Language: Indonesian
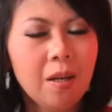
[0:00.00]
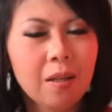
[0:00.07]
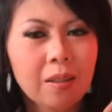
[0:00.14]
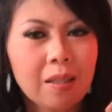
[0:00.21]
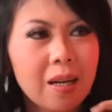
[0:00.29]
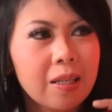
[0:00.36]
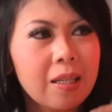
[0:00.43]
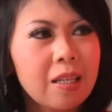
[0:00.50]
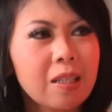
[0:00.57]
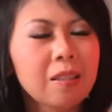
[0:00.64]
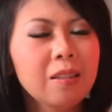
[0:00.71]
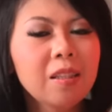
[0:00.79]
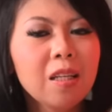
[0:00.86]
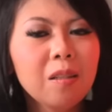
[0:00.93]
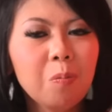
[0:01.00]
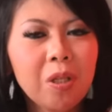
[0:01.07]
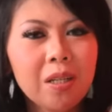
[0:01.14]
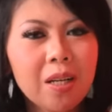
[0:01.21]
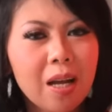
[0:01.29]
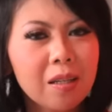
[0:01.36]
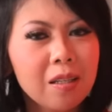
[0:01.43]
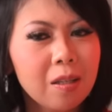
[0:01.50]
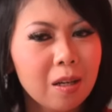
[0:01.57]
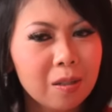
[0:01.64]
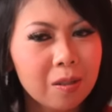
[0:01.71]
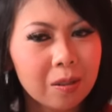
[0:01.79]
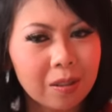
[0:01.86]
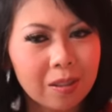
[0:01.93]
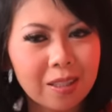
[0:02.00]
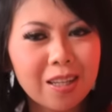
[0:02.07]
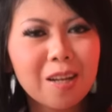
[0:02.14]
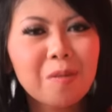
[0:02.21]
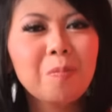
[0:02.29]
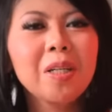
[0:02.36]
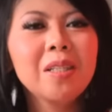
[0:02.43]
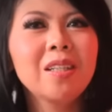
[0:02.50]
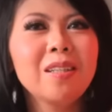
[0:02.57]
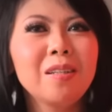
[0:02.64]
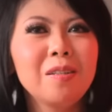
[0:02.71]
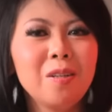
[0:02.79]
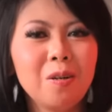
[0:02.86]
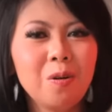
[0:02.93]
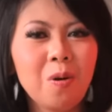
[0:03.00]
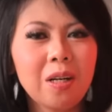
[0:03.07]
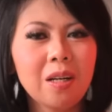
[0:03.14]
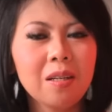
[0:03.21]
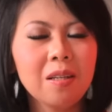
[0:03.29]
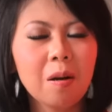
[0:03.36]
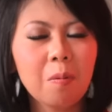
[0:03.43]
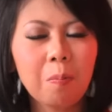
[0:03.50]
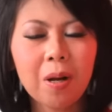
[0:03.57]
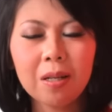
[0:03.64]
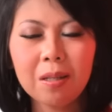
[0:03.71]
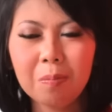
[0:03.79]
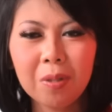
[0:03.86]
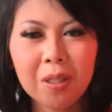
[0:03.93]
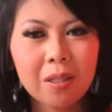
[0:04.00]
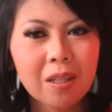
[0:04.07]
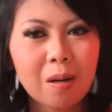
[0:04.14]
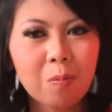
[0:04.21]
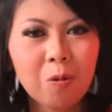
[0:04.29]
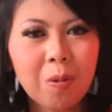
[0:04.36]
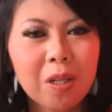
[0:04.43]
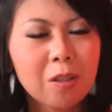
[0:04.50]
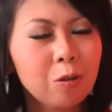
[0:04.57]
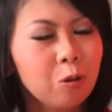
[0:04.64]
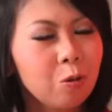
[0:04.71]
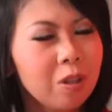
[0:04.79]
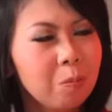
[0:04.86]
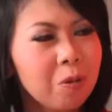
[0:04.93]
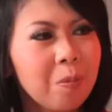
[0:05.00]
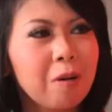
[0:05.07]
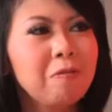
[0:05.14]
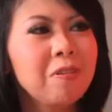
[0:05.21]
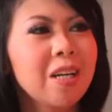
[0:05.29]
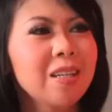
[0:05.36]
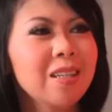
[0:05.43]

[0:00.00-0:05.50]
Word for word: terakhir statement Dani dari sekian banyak yang dikeluarkan yang paling bikin kamu paling sulit memaafkan